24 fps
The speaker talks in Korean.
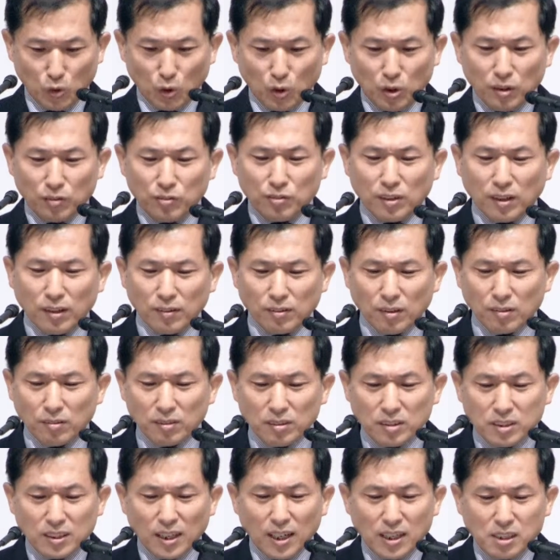또 예수님께서
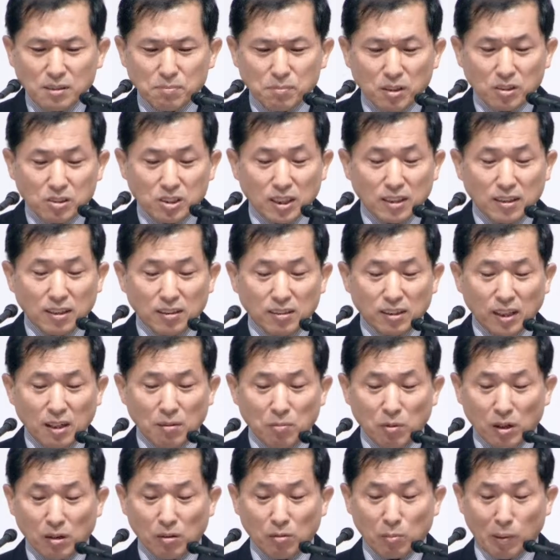승천하시며
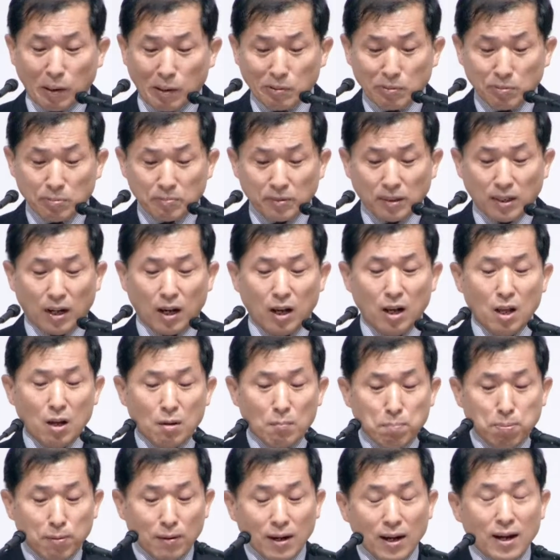제자들에게 뭐라고 말했습니까?
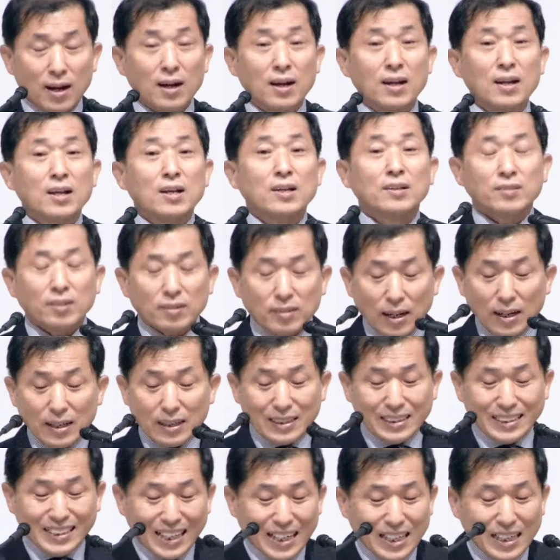보라
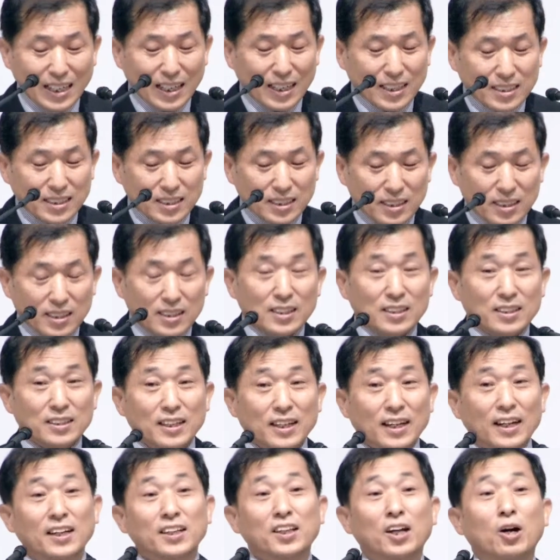세상 끝날까지
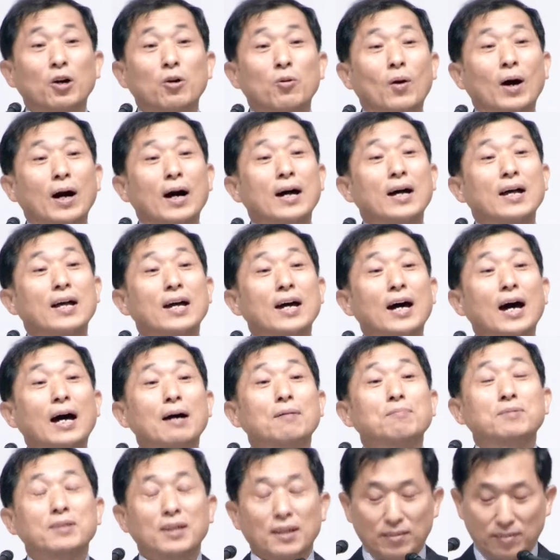내가 너희와
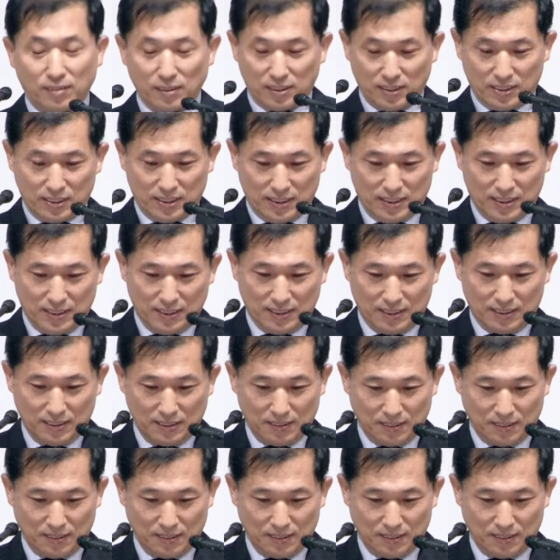함께 있을 것이라.